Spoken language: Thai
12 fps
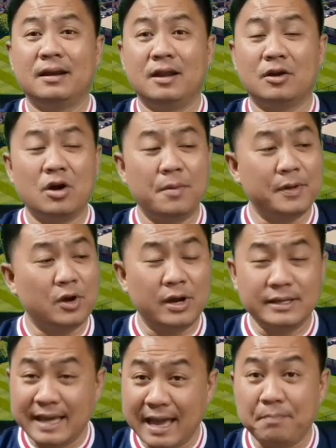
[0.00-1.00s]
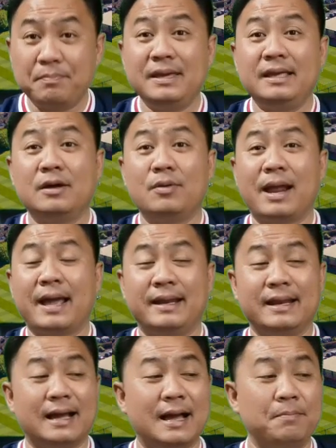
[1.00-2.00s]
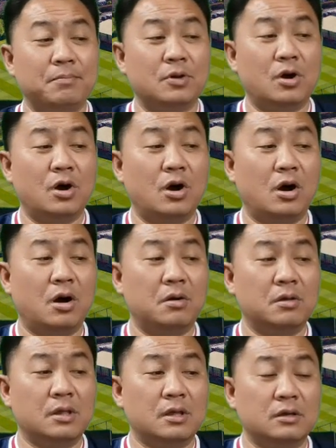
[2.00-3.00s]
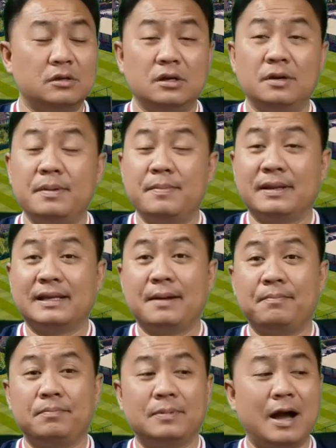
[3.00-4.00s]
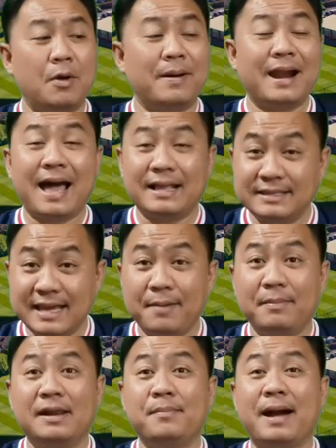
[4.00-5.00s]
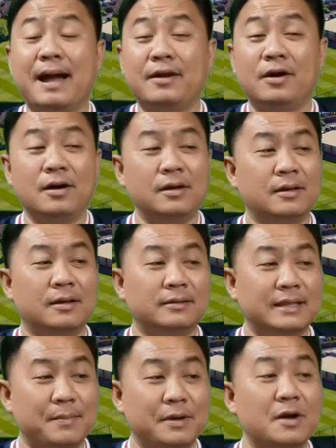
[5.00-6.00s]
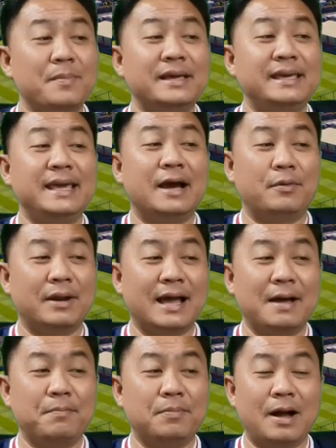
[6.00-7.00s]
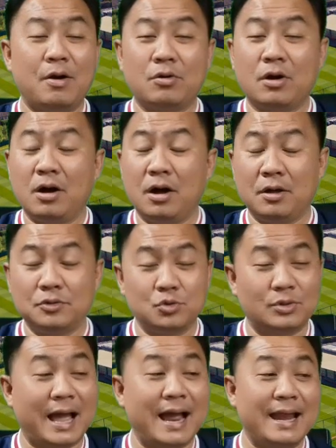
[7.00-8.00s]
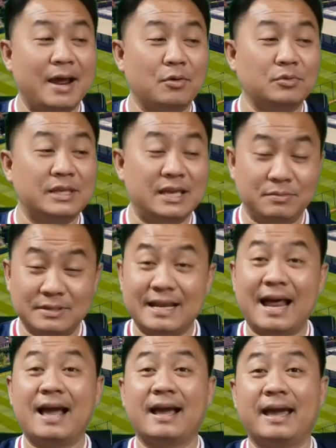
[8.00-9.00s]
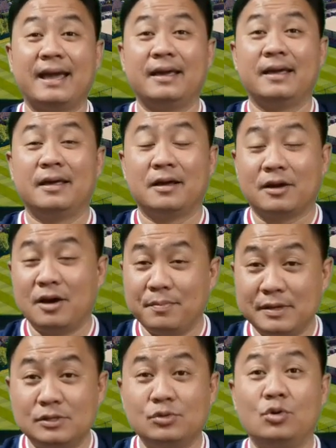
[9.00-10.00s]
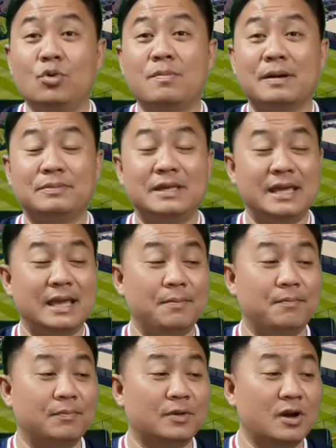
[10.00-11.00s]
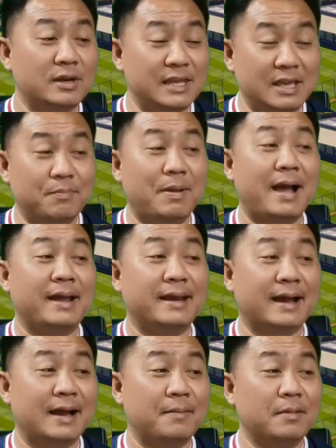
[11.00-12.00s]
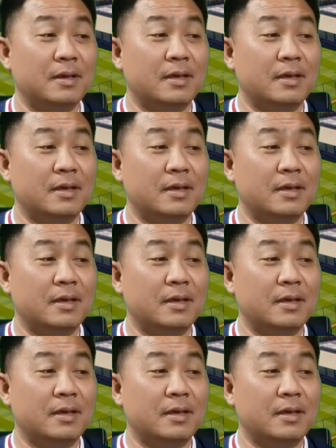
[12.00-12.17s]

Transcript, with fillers: แล้วก็ไม่ค่อยจะแฮปปี้เท่าไหร่นะครับ ก็คือมันเหมือนกับเขาพลาดแชมป์อะไรมาเนาะแต่มันก็ไม่เกี่ยวนะครับ เขาก็สุดท้ายแล้วทีมชนะไง ก็มีส่วนร่วมกับทีมก็ดีไปนะครับ